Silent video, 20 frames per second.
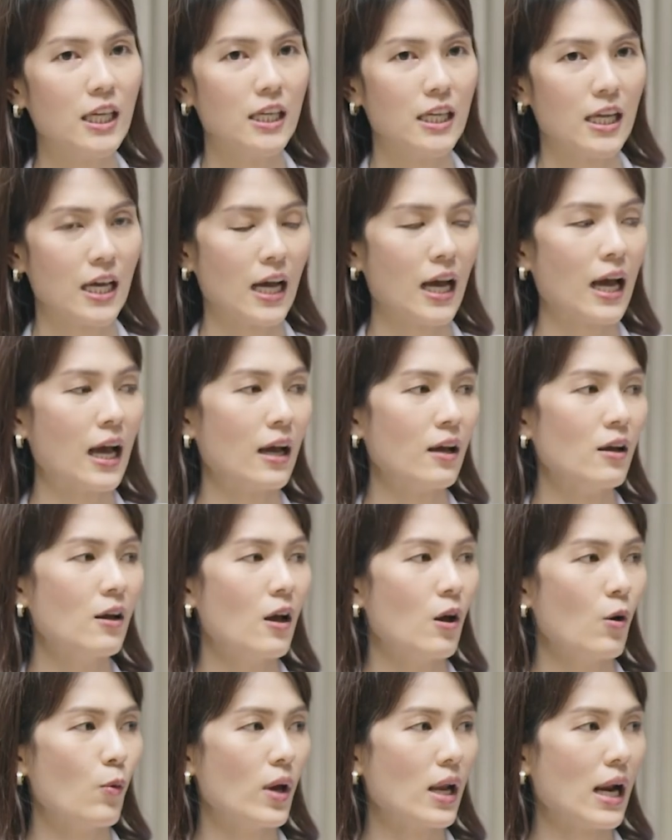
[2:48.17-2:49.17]
เพราะว่าจ
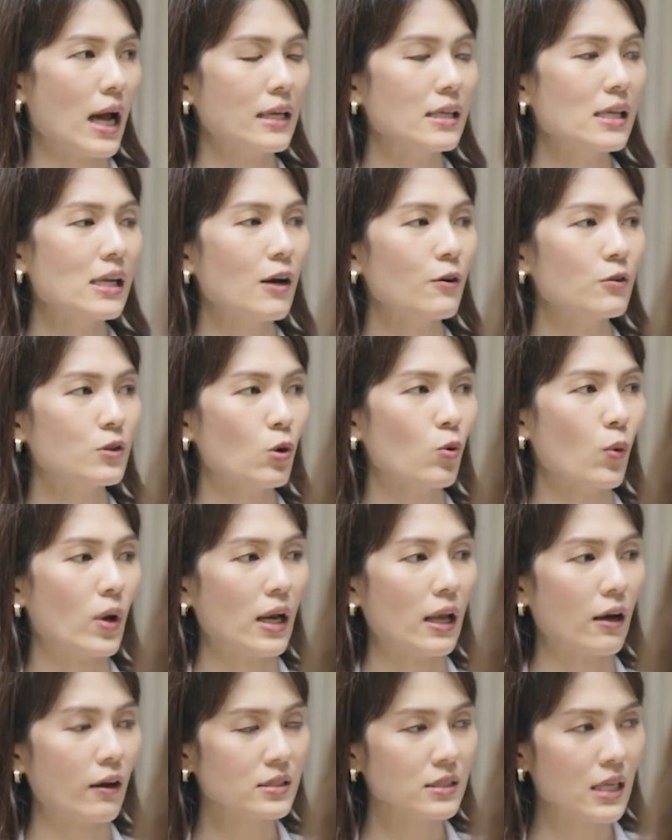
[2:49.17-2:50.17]
ริง ๆ แล้วการเจอ
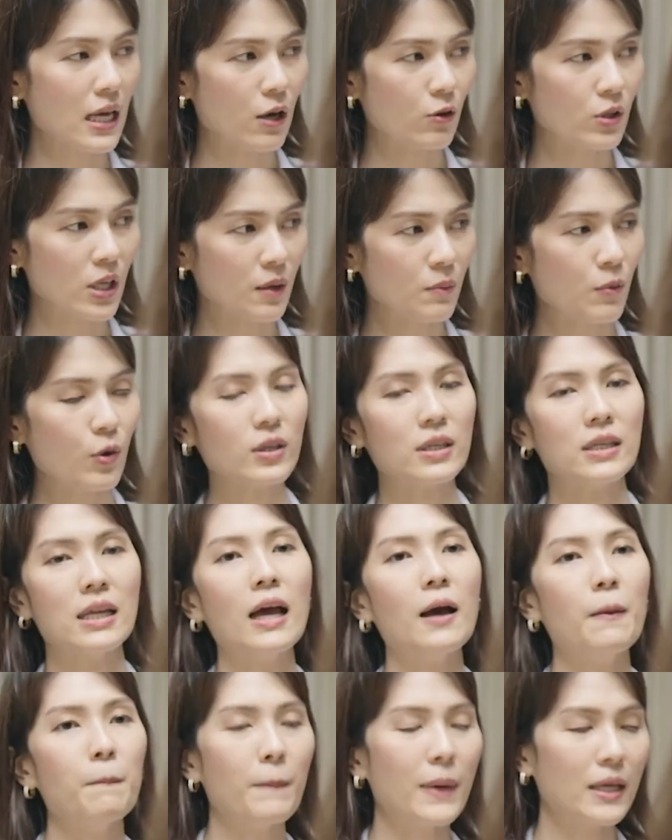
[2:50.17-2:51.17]
ก่อนอะ่ะมัน
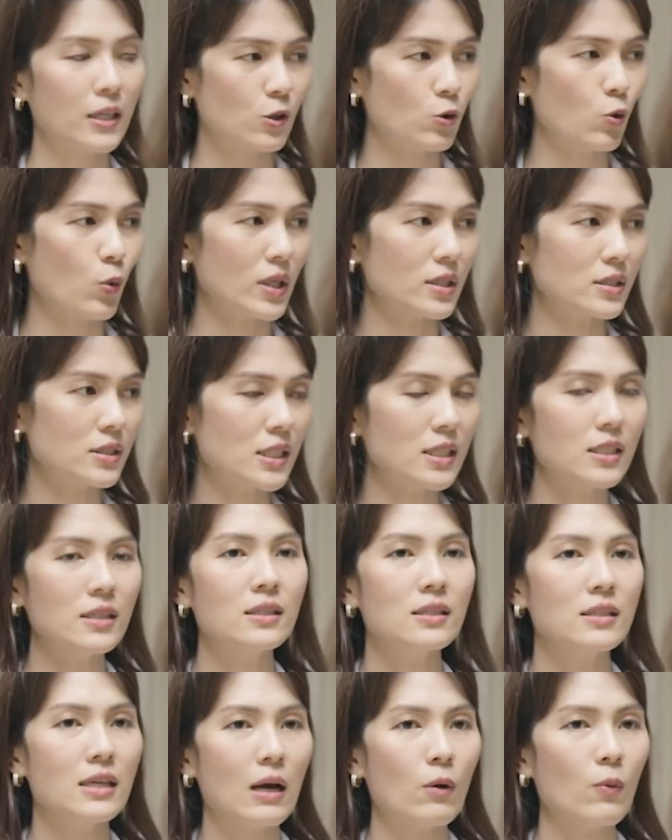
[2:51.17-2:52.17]
มันดีกว่า
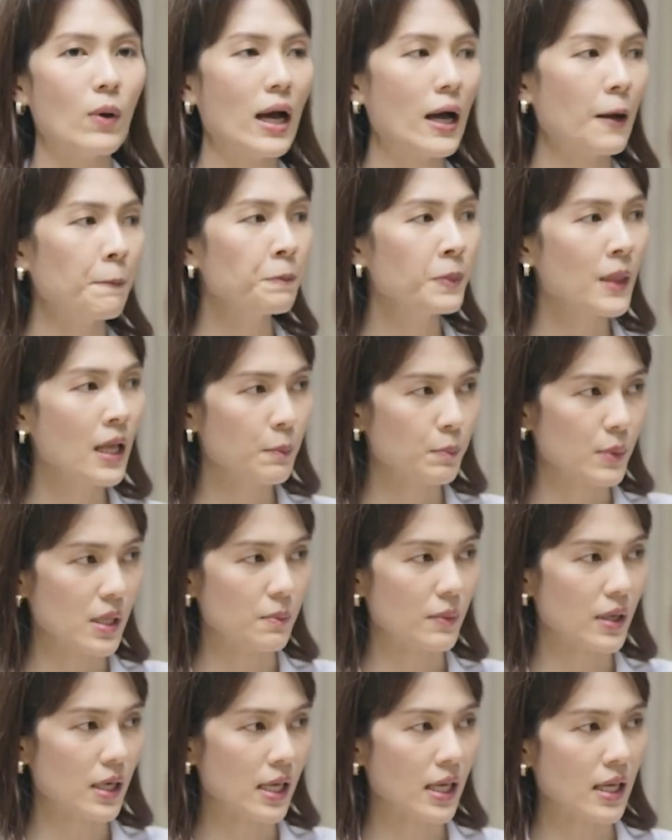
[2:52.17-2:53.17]
ที่เราแบบเจอตอน
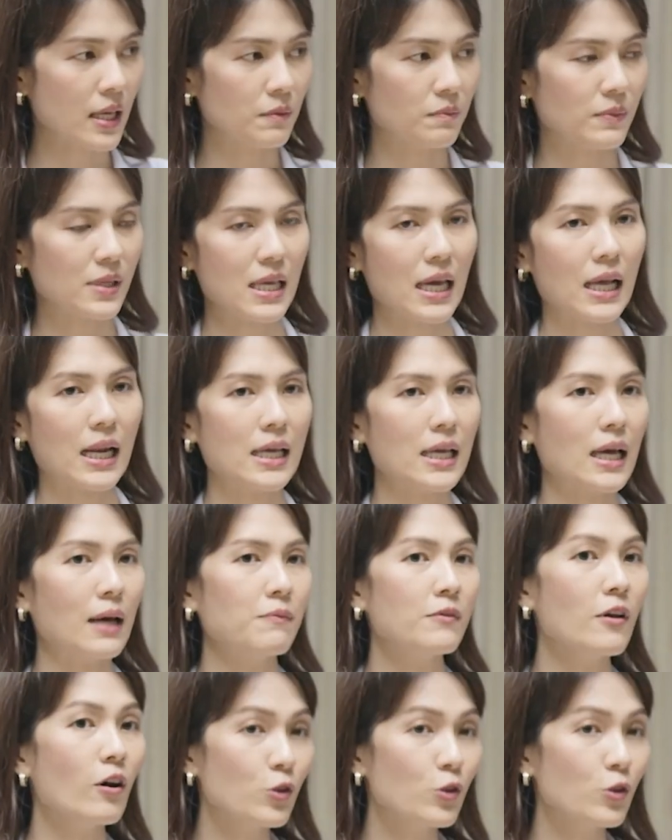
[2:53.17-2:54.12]
ที่มันเป็นเยอะๆแล้ว